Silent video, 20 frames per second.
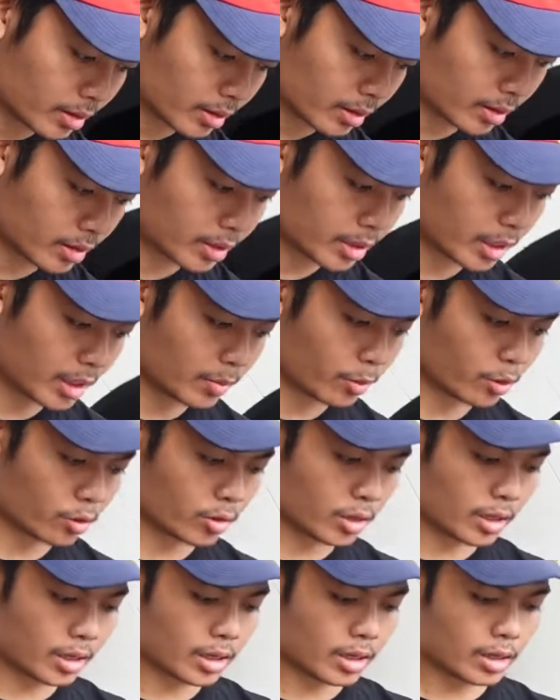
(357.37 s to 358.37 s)
di sini
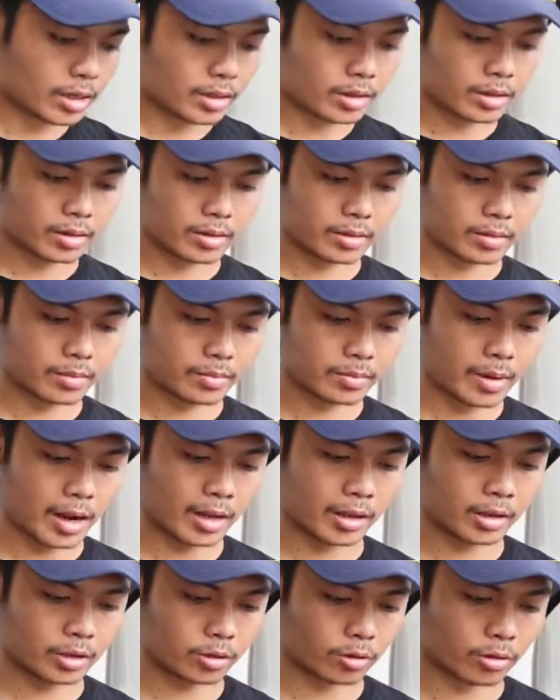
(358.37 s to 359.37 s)
modulnya
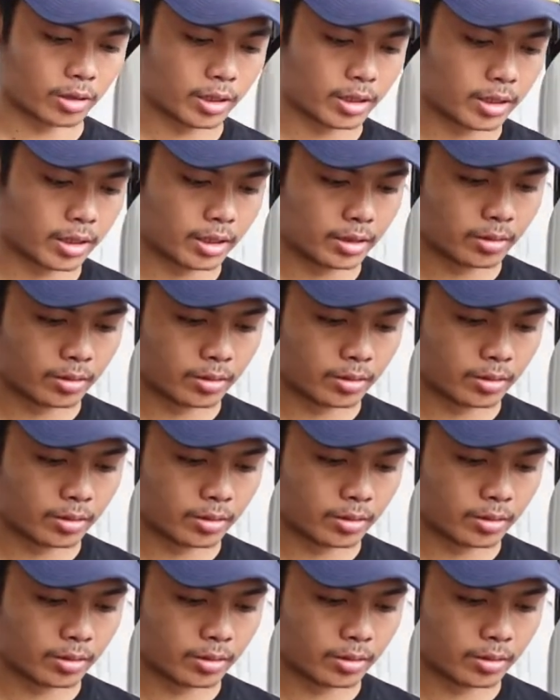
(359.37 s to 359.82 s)
bahannya solid ya